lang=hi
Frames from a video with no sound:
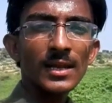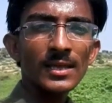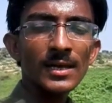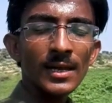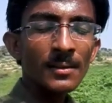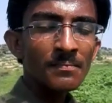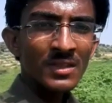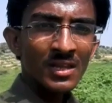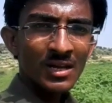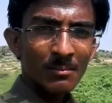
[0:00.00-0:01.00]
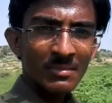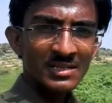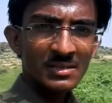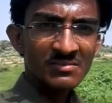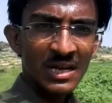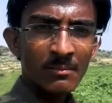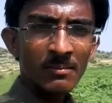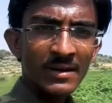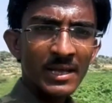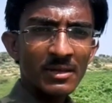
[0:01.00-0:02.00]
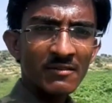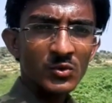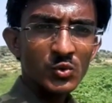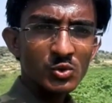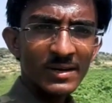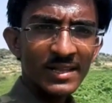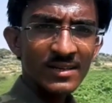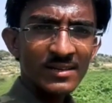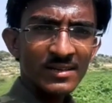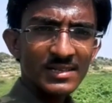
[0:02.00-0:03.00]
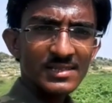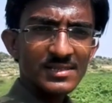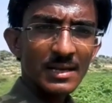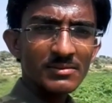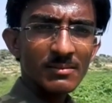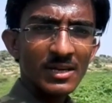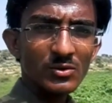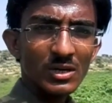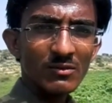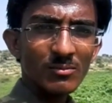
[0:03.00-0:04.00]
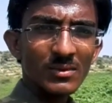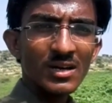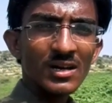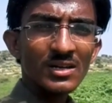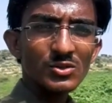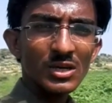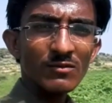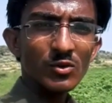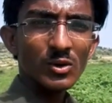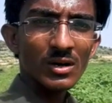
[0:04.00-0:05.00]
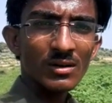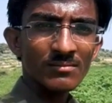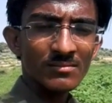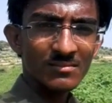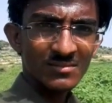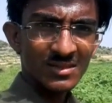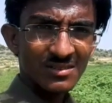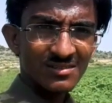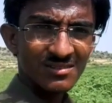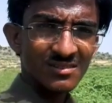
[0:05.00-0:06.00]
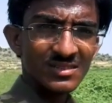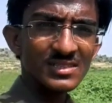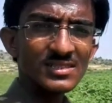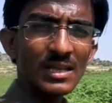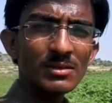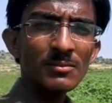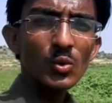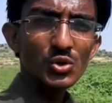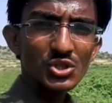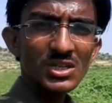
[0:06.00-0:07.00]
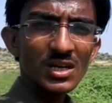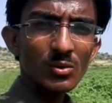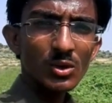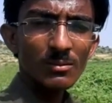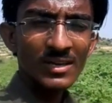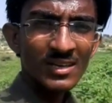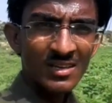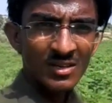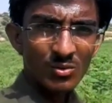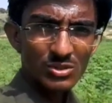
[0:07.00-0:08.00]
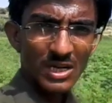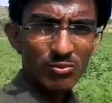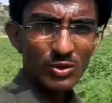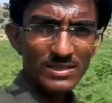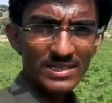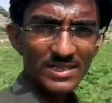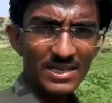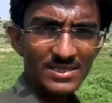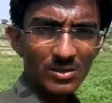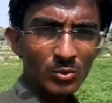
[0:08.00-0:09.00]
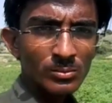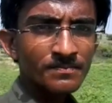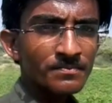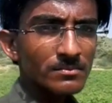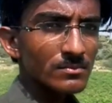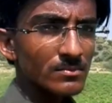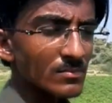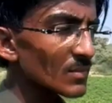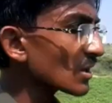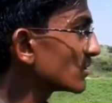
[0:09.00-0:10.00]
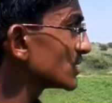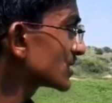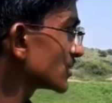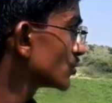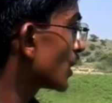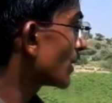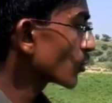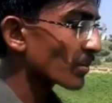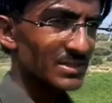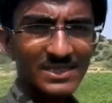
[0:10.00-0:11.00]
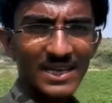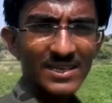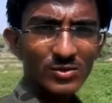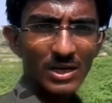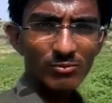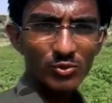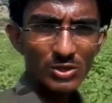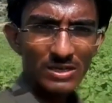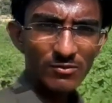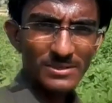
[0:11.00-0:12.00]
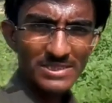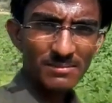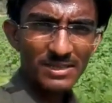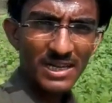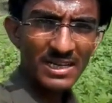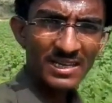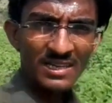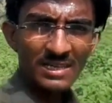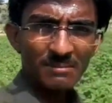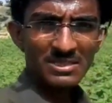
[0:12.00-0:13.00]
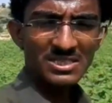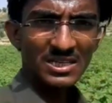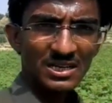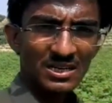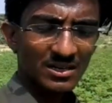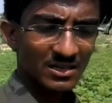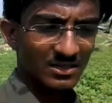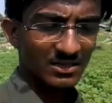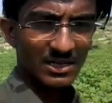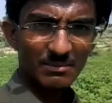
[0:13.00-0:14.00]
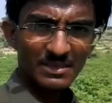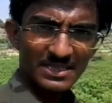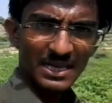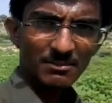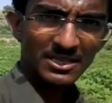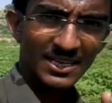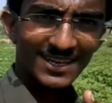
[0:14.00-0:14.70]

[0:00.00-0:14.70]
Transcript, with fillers: तरक्की करे मेरे सब्सक्राइबर बढ़ें मेरे व्यूज़ बढ़ें इस हिसाब से मैं जो है वो जो है वो इस हिसाब से मैं कोशिश कर रहा हूँ कि मैं कुछ आपको ऐसा दिखा सकूँ जिससे जो आपको पसंद आए जो आपको जो है वो पसंद भी आए पीछे आप नज़ारे भी